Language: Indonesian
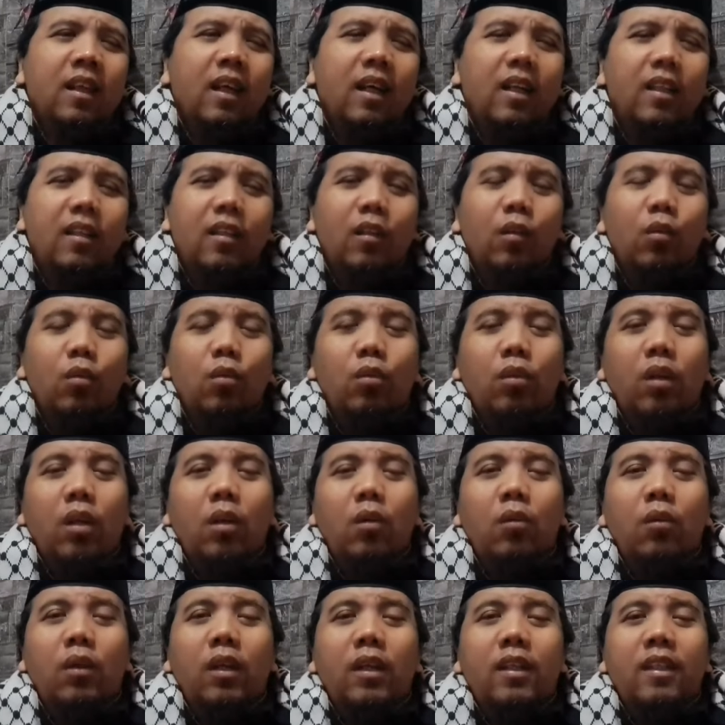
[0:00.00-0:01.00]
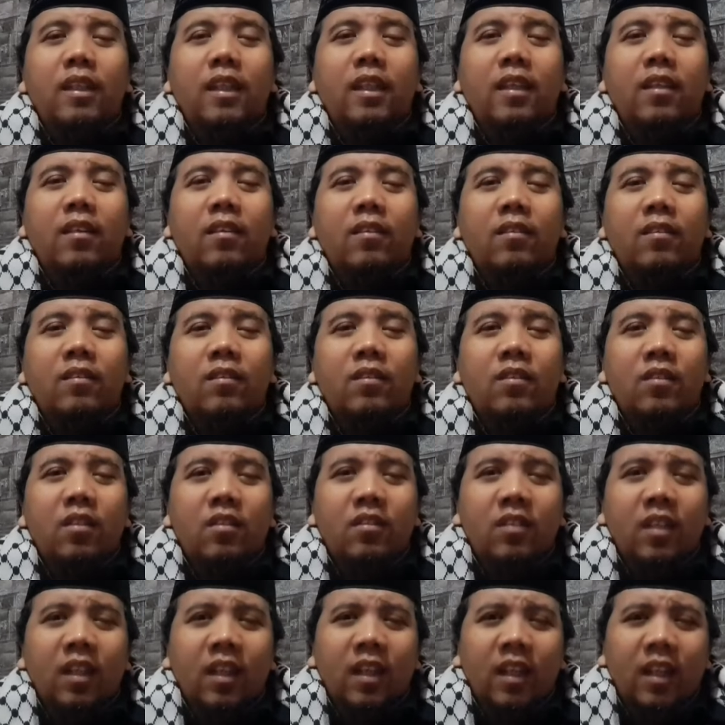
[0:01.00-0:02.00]
atau orang-orang yang
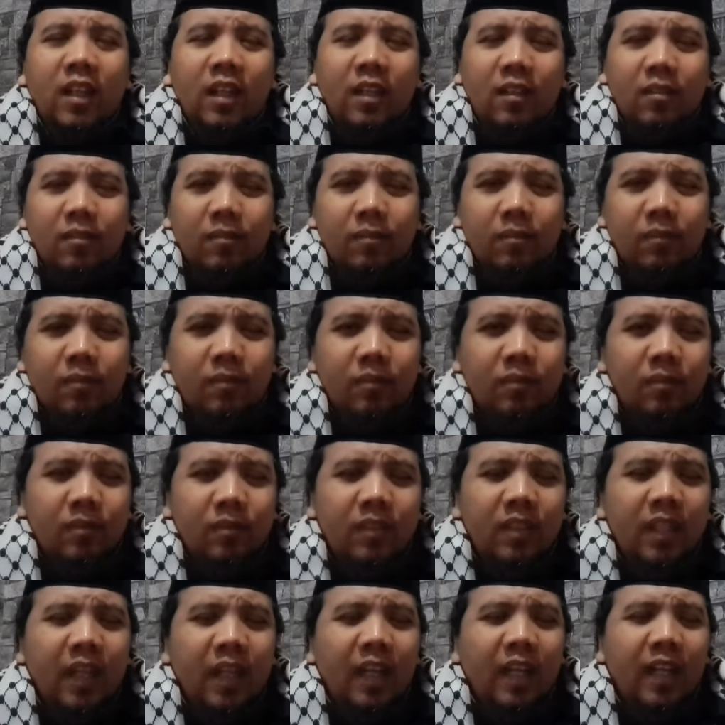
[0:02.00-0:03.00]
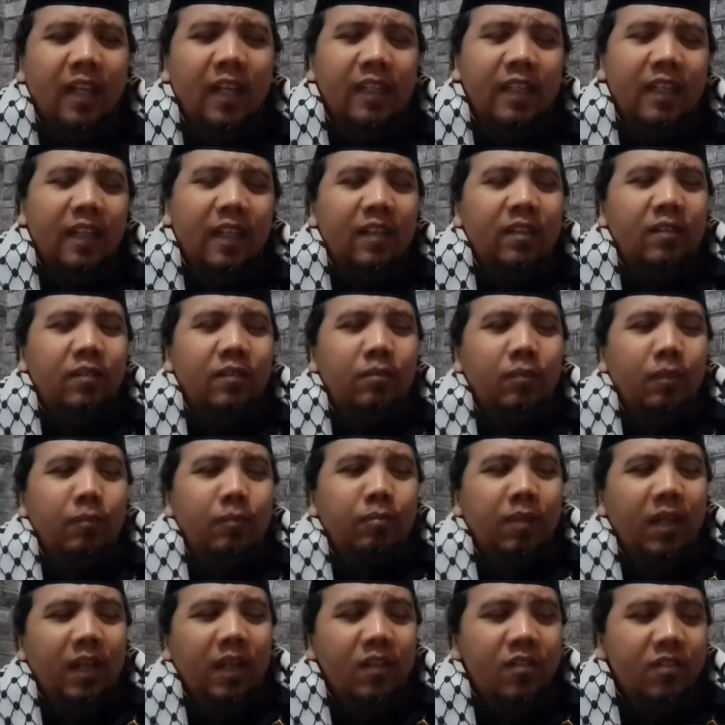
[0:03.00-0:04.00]
secara dalail
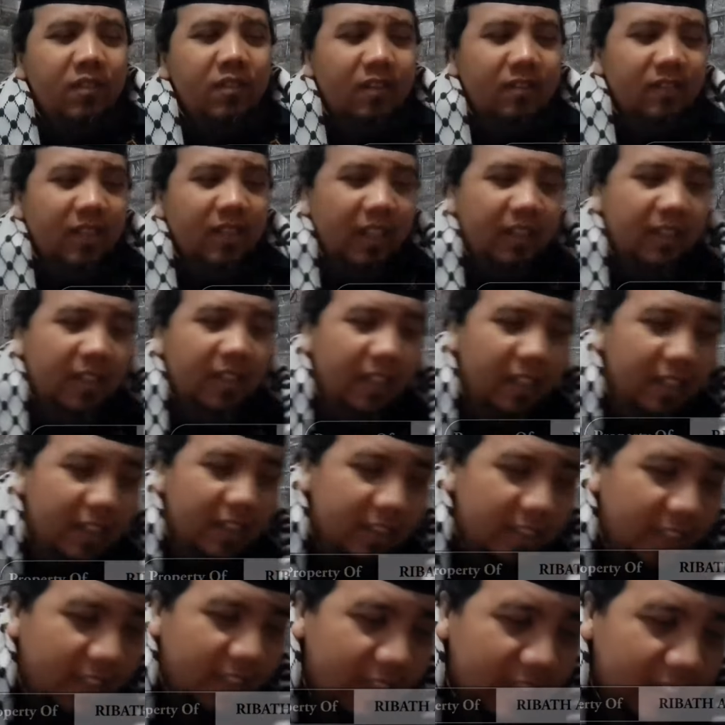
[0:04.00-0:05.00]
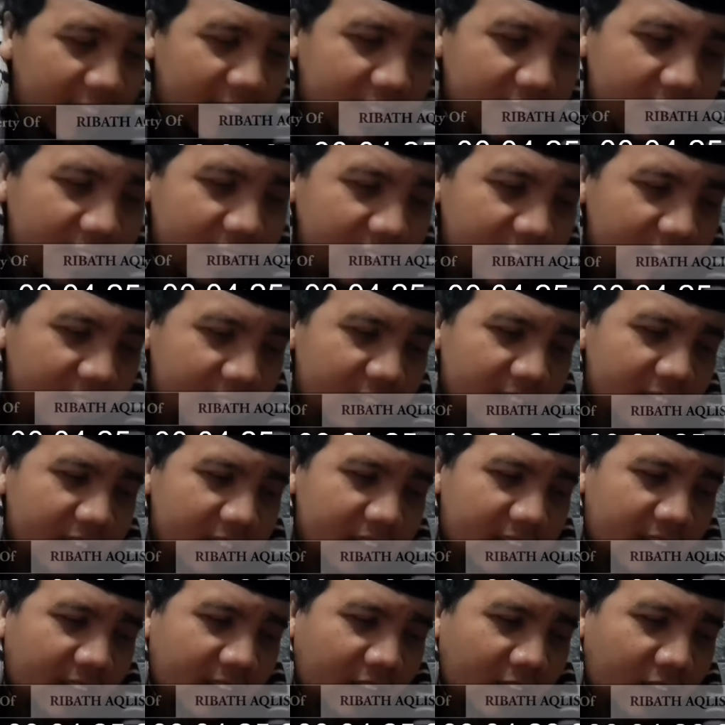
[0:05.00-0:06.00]
membahas tentang dalil-dalil
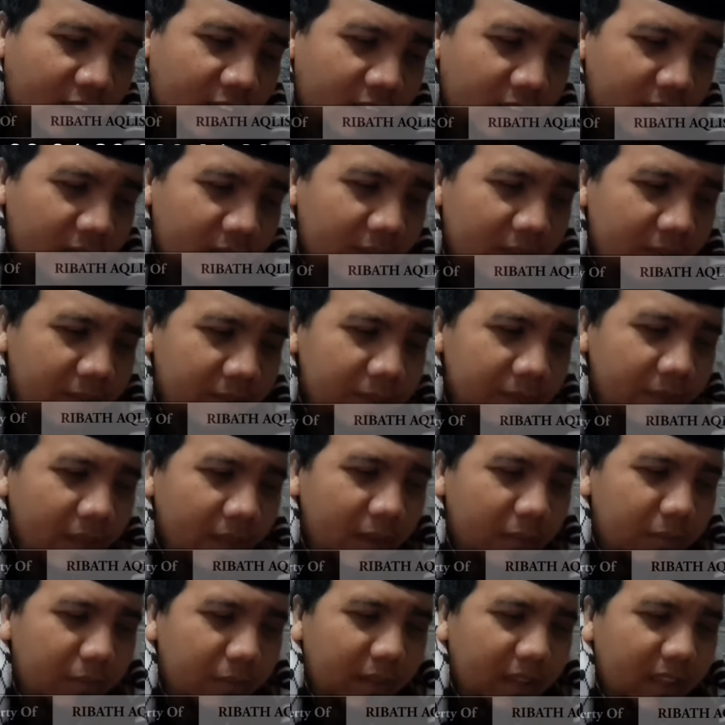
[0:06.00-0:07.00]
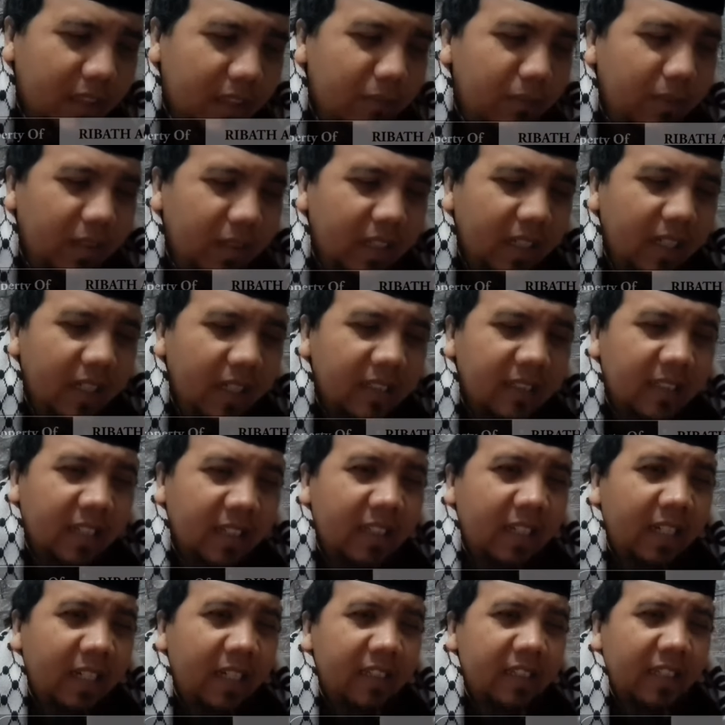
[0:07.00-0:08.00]
yang bagaimana agar
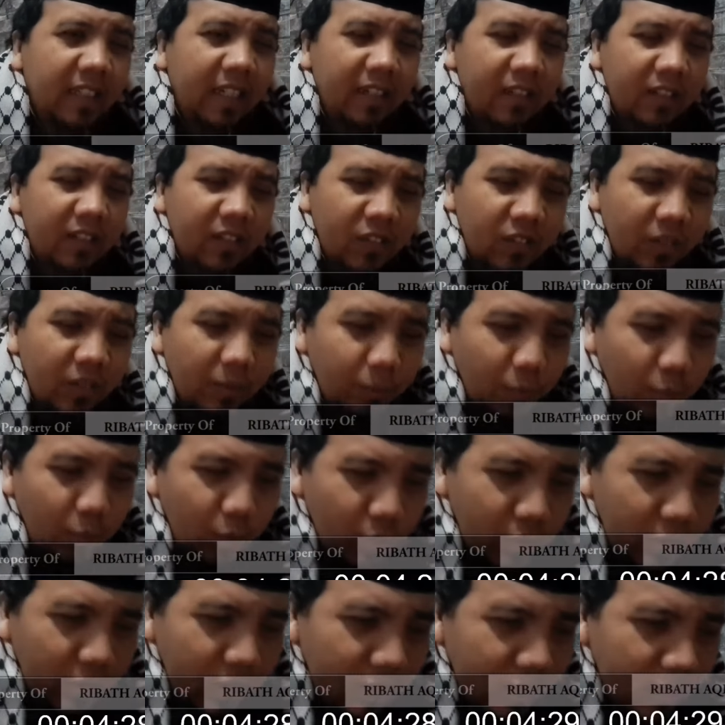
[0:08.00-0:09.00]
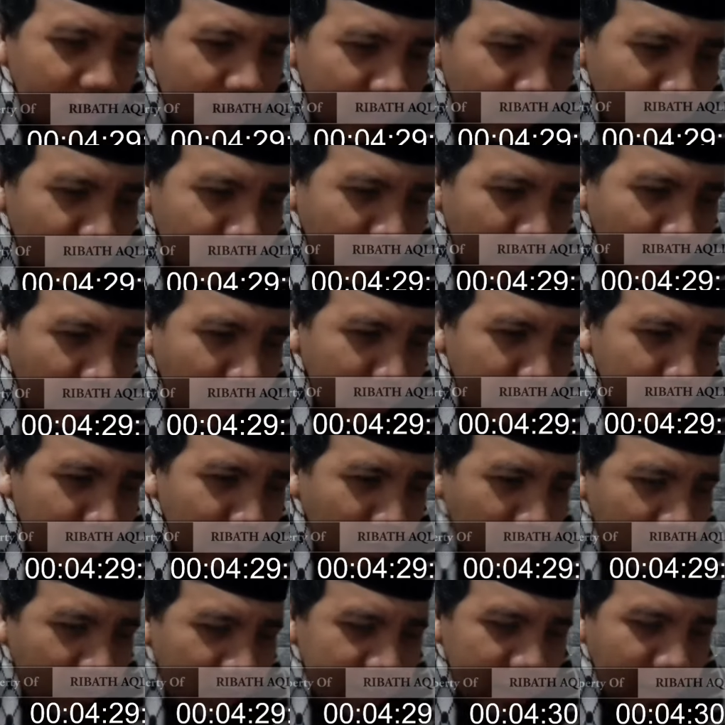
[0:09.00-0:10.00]
dalil-dalil tersebut dipahami
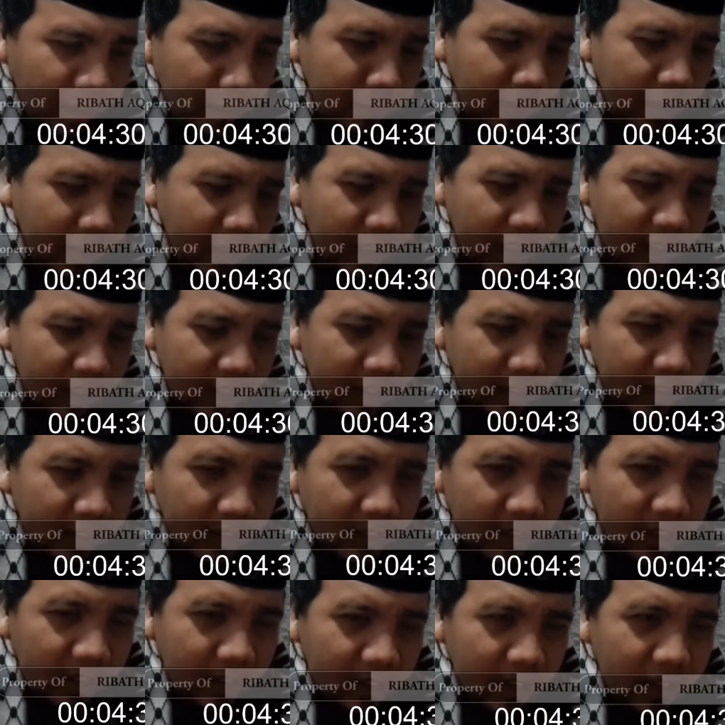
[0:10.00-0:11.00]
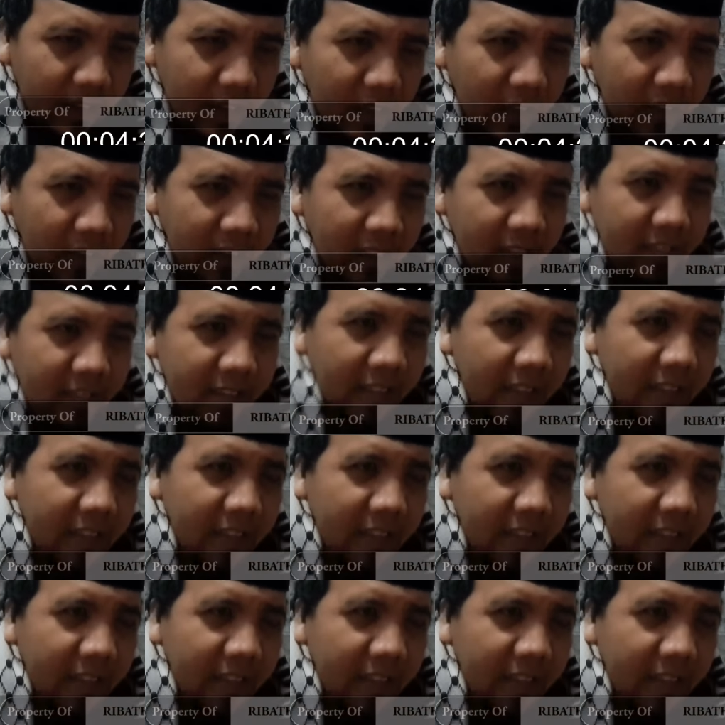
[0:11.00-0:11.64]
oleh jamaah agar